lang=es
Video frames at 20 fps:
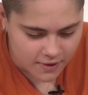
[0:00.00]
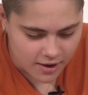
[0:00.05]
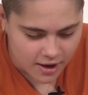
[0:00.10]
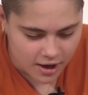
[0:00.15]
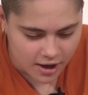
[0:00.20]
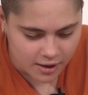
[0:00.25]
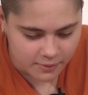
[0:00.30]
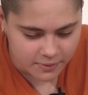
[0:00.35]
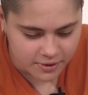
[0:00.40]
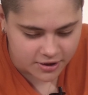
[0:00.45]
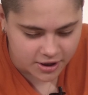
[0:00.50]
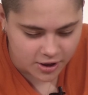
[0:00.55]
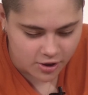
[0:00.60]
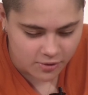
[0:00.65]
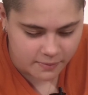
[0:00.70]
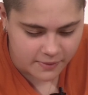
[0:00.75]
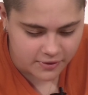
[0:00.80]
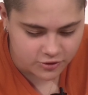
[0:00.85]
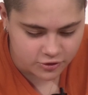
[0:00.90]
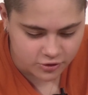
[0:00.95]
El
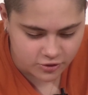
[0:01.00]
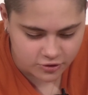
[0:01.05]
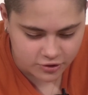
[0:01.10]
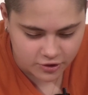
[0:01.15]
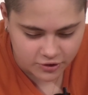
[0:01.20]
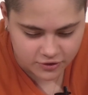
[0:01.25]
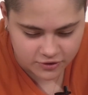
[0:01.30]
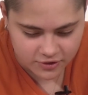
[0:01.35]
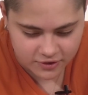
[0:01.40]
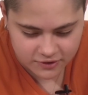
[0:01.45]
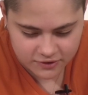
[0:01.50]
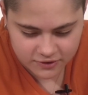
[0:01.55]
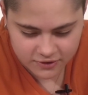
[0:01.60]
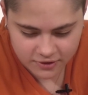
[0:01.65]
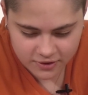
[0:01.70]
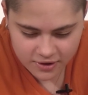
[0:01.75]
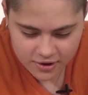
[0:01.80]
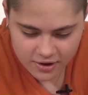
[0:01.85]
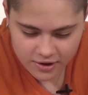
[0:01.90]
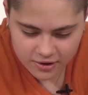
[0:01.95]
administrador pensó entonces,
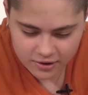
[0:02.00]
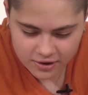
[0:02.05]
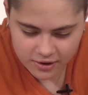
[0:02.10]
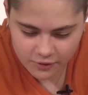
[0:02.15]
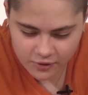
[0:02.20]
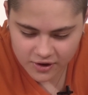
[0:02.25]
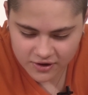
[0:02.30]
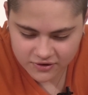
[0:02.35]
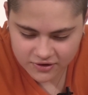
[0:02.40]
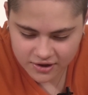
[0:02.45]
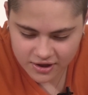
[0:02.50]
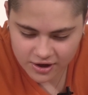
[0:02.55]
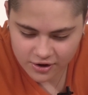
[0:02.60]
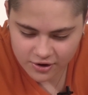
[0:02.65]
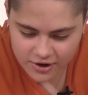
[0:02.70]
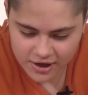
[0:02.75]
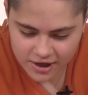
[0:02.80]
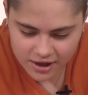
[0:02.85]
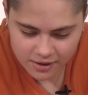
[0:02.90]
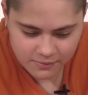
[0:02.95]
¿qué voy a hacer
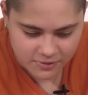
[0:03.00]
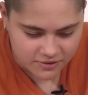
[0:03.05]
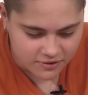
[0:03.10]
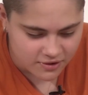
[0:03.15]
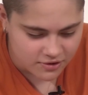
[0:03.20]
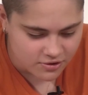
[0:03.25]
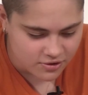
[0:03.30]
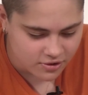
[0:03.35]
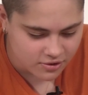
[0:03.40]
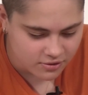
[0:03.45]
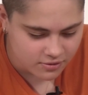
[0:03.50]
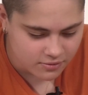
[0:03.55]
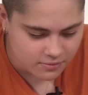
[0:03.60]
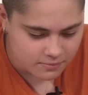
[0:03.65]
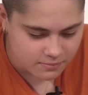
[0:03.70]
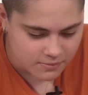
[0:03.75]
ahora que mi señor